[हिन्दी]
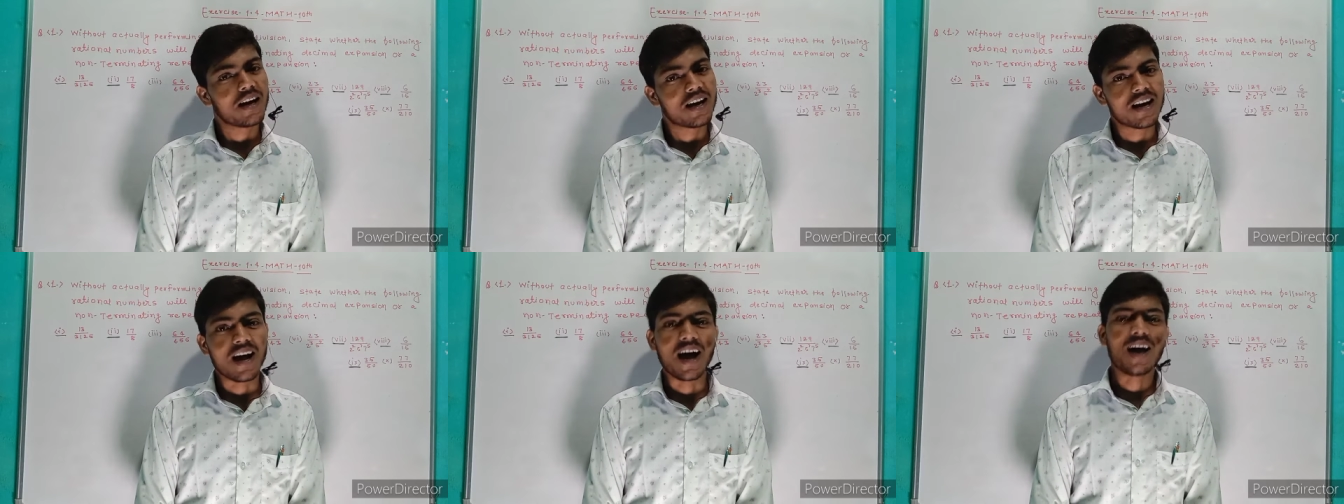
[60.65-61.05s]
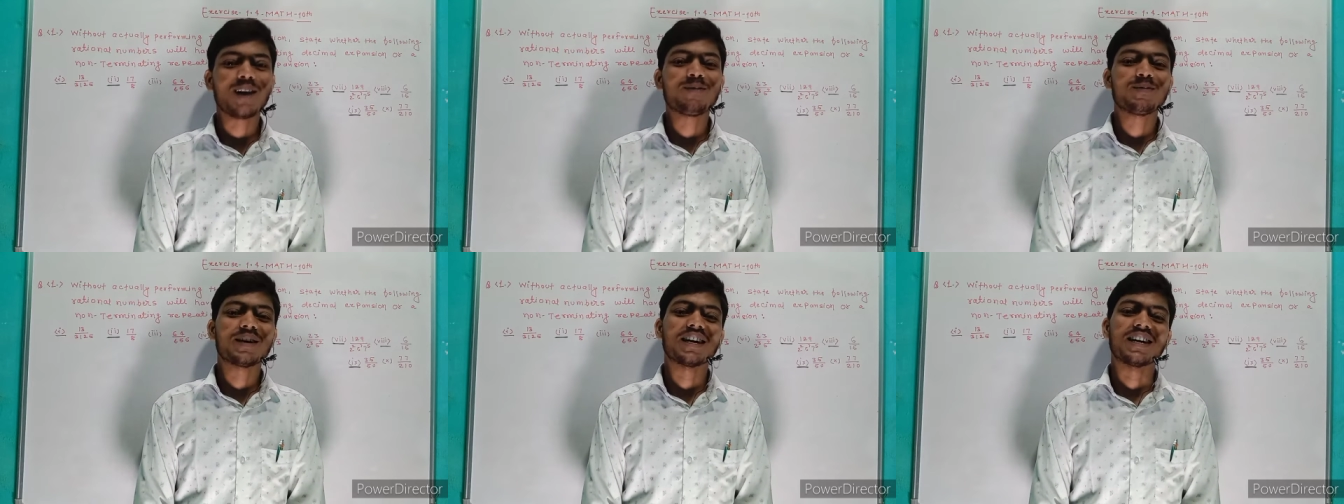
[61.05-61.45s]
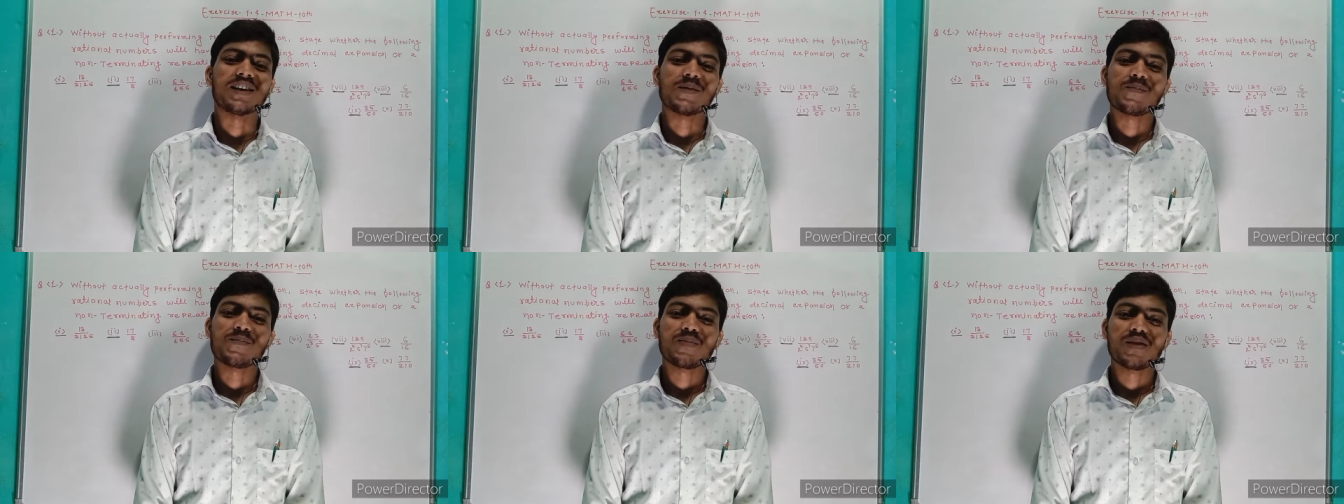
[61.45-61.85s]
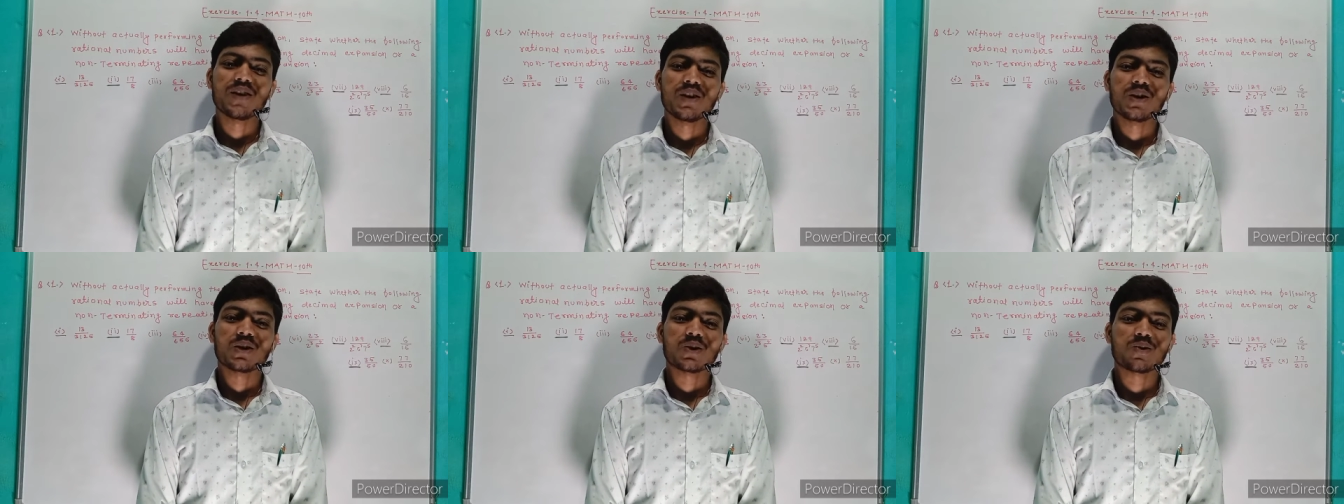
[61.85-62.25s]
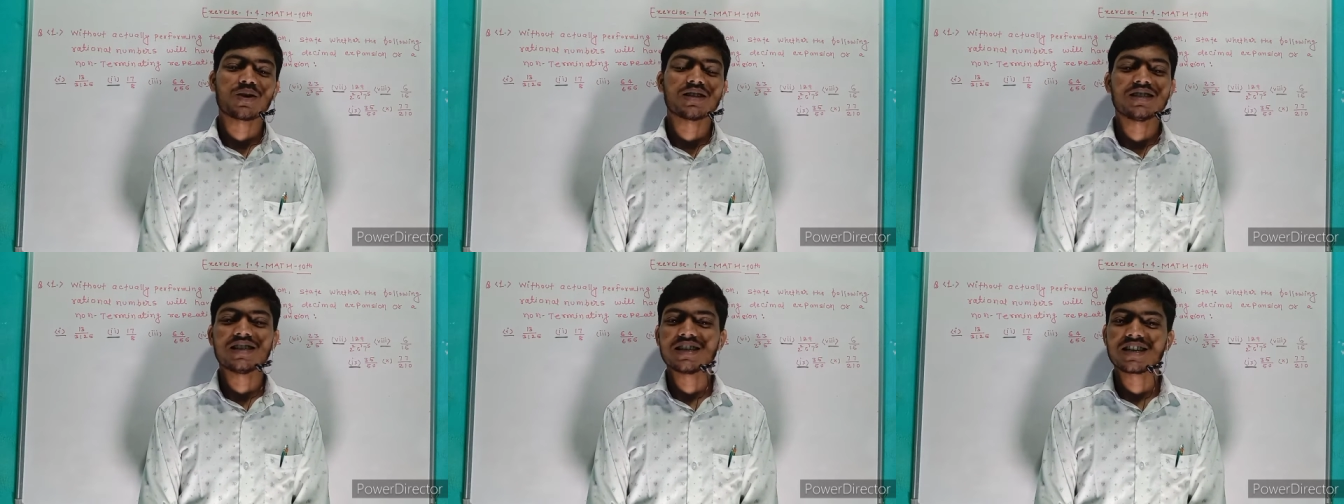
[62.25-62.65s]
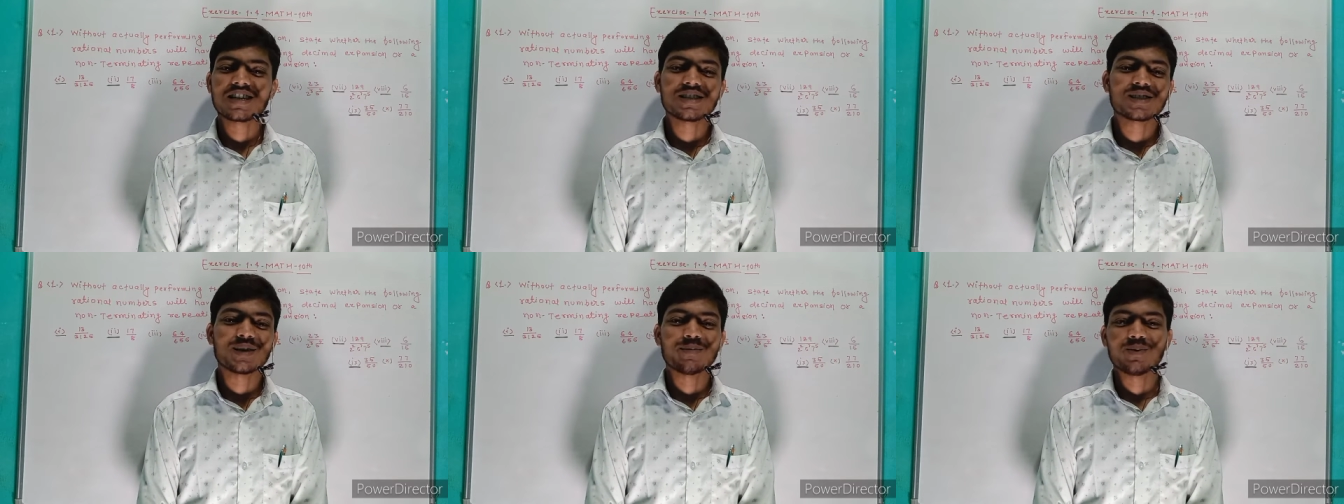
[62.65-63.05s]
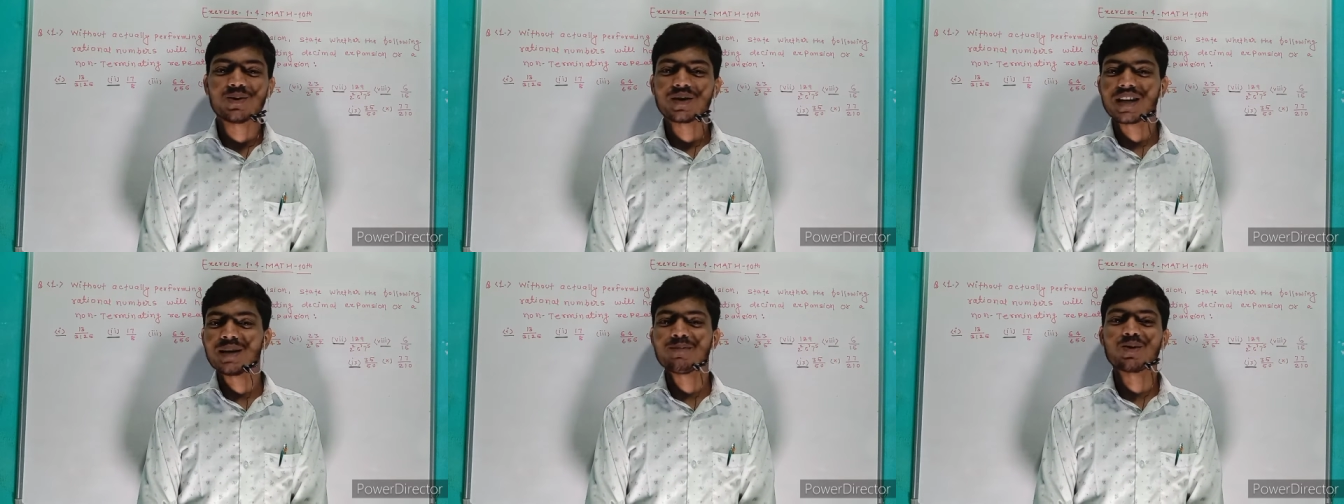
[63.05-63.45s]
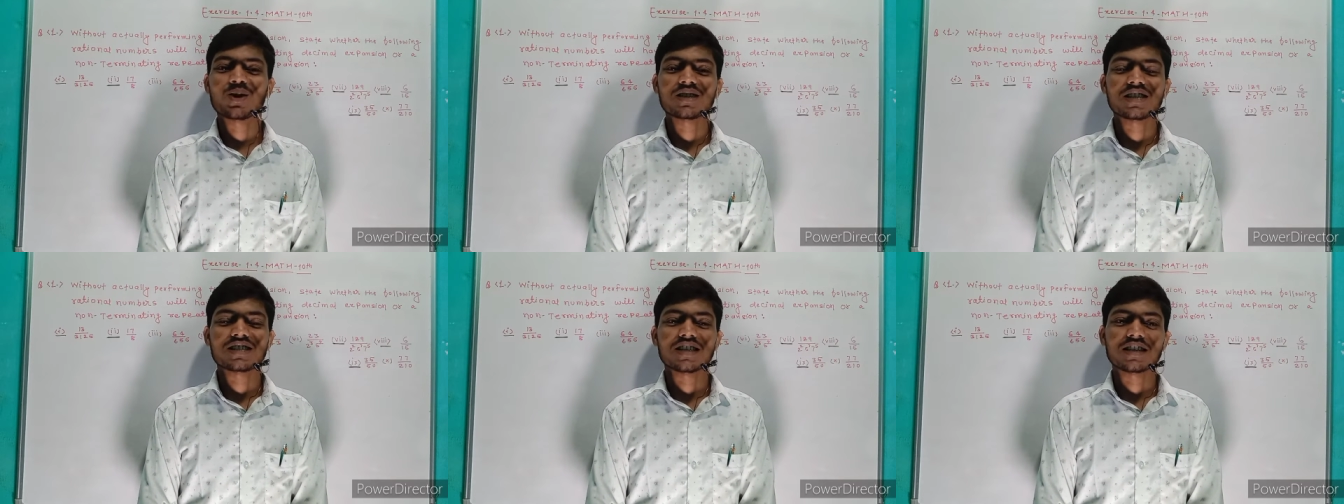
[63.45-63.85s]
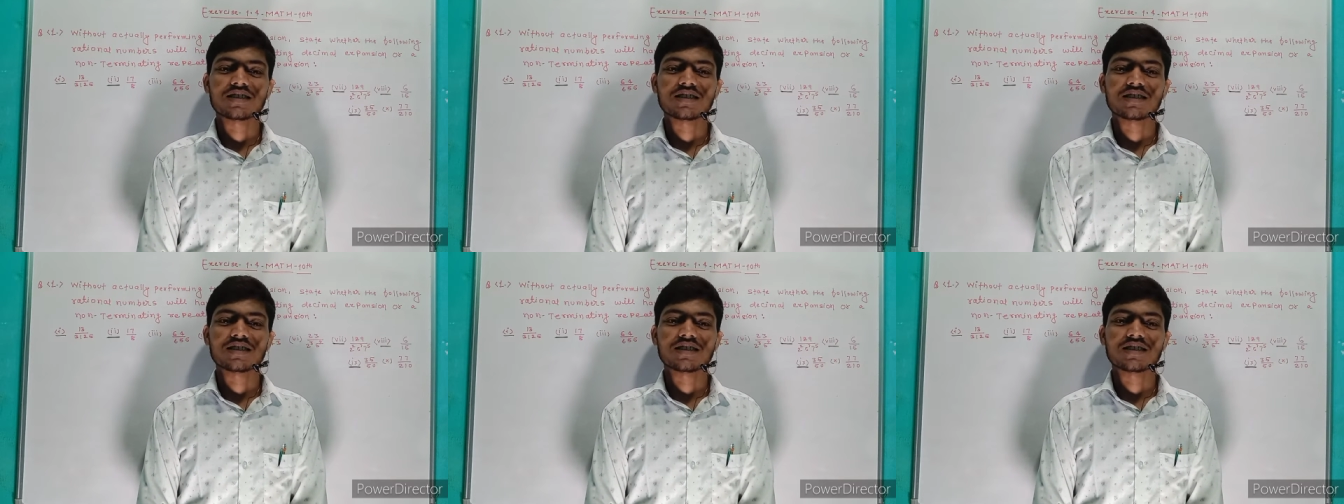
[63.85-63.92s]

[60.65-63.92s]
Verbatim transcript: हर हाल में है क्योंकि ज़िंदगी से मुंह नहीं मोड़ा जा